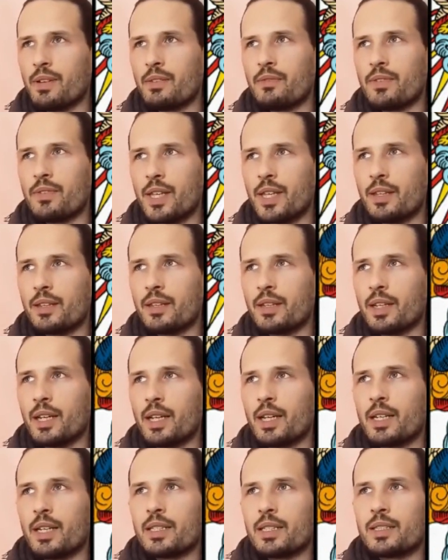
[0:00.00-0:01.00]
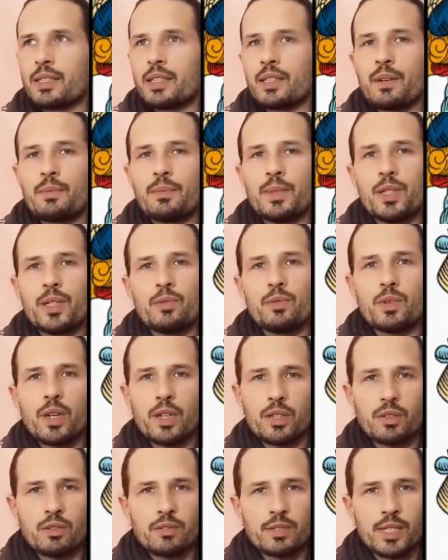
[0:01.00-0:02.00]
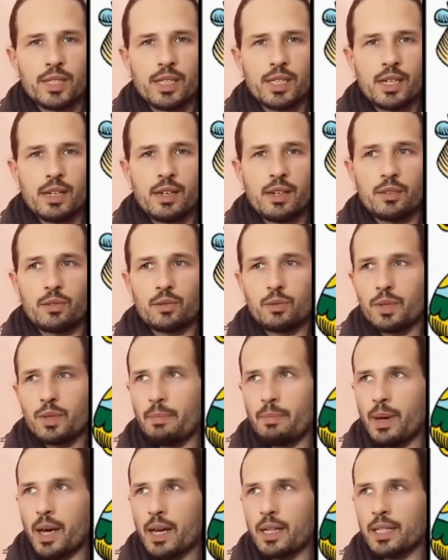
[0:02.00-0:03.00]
elles viennent, c'est comme des nuages dans le ciel. Tu n'es pas